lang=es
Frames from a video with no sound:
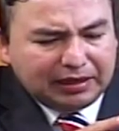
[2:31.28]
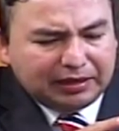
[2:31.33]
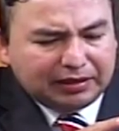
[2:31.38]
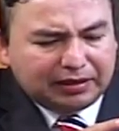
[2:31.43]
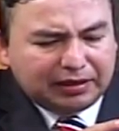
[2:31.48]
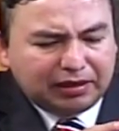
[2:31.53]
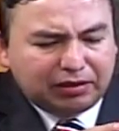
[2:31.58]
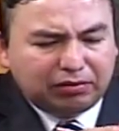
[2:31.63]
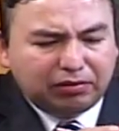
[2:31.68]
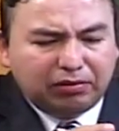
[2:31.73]

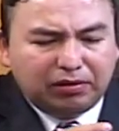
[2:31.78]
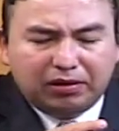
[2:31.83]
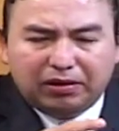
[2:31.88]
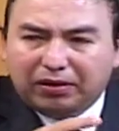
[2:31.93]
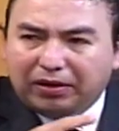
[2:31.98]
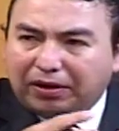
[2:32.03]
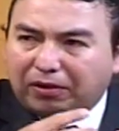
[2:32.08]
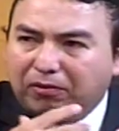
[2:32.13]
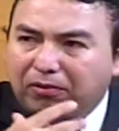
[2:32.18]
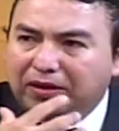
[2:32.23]
se hizo el
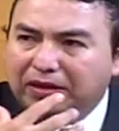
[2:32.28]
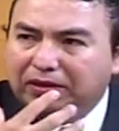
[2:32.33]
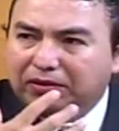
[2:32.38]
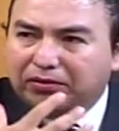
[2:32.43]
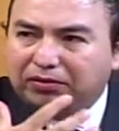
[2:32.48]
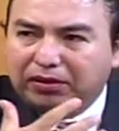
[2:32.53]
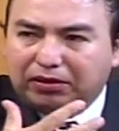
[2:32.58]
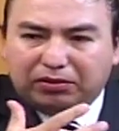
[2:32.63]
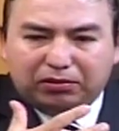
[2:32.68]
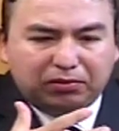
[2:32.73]

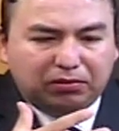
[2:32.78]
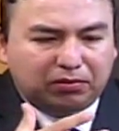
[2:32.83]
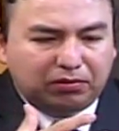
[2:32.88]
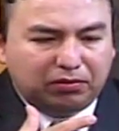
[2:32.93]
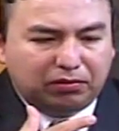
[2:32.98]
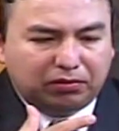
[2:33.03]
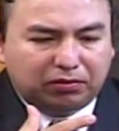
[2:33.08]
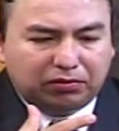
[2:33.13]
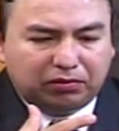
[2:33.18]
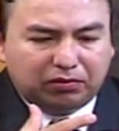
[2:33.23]
recuento de todos
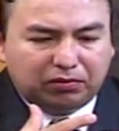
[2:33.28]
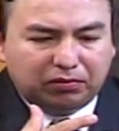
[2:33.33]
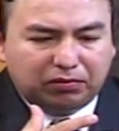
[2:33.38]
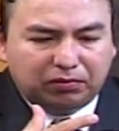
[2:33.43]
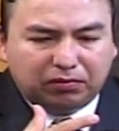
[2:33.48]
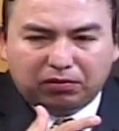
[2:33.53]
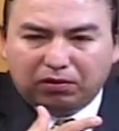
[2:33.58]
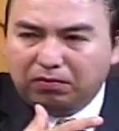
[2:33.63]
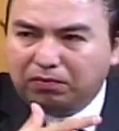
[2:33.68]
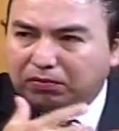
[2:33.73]
los
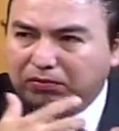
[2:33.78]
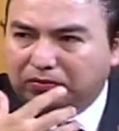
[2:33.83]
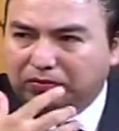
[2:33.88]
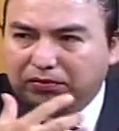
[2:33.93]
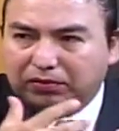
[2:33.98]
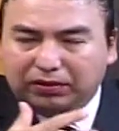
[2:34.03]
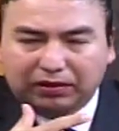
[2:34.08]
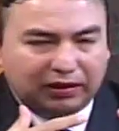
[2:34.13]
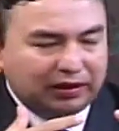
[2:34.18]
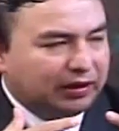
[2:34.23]

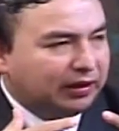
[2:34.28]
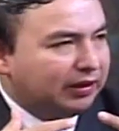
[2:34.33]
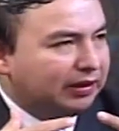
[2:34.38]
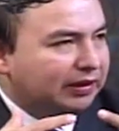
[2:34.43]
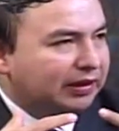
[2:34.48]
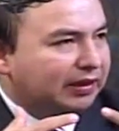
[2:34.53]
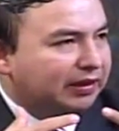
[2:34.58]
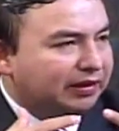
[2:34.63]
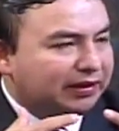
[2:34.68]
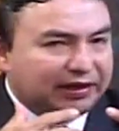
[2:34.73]
cómputos
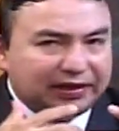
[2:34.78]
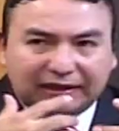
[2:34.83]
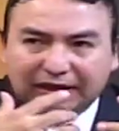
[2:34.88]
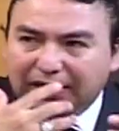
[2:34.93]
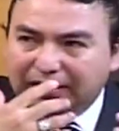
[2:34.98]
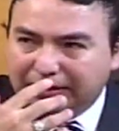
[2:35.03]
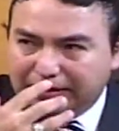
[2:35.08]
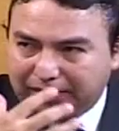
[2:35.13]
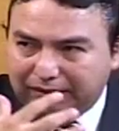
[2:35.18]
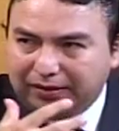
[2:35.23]

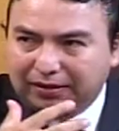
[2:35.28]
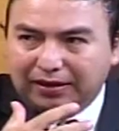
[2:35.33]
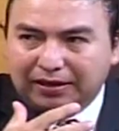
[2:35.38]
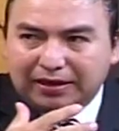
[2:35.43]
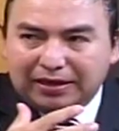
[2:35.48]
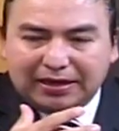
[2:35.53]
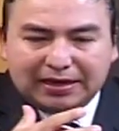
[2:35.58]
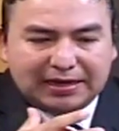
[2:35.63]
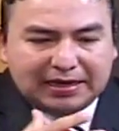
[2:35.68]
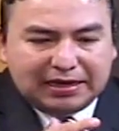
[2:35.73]
distritales
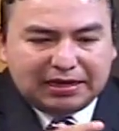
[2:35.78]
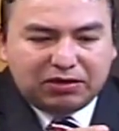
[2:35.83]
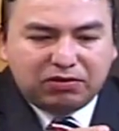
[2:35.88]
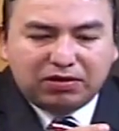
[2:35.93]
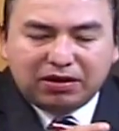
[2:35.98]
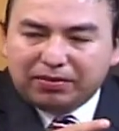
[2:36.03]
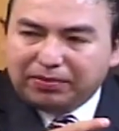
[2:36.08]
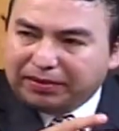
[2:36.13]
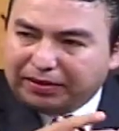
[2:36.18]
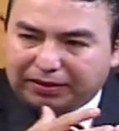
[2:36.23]
y
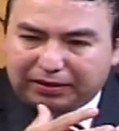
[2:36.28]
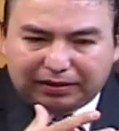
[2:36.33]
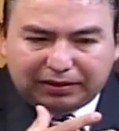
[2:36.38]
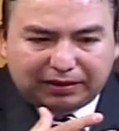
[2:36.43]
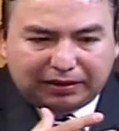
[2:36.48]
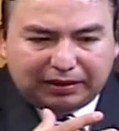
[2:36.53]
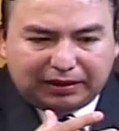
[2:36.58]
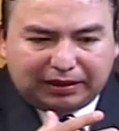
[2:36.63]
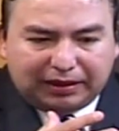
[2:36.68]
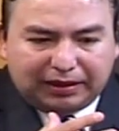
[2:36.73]
una vez
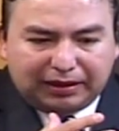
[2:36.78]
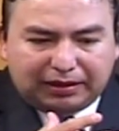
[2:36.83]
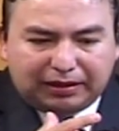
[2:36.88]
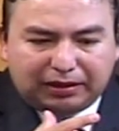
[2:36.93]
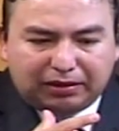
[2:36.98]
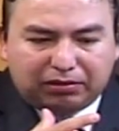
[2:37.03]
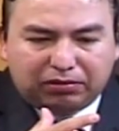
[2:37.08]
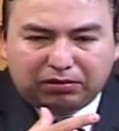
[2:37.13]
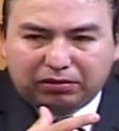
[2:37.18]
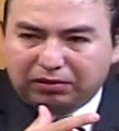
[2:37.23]
que se,